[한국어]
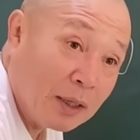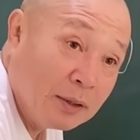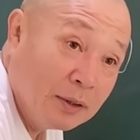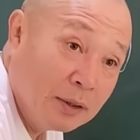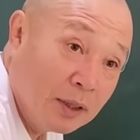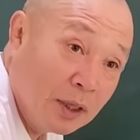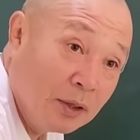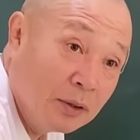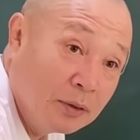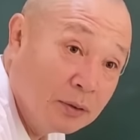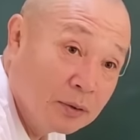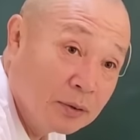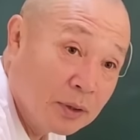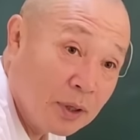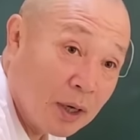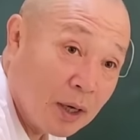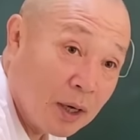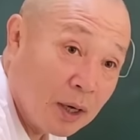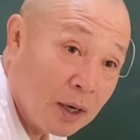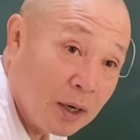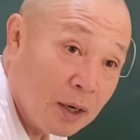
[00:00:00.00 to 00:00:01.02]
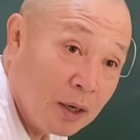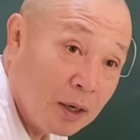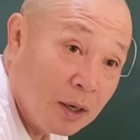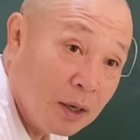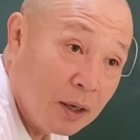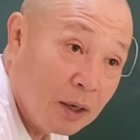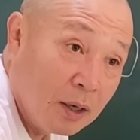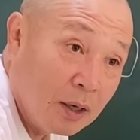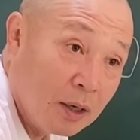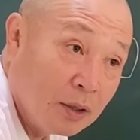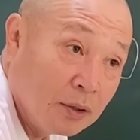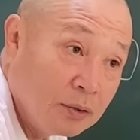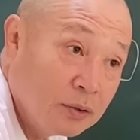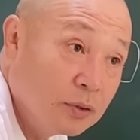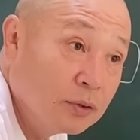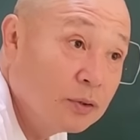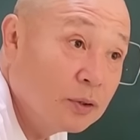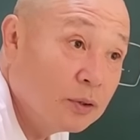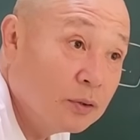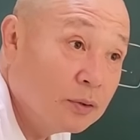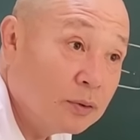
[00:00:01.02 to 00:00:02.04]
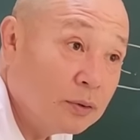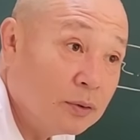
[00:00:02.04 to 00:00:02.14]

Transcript: 돼 하는 거야. 정제는.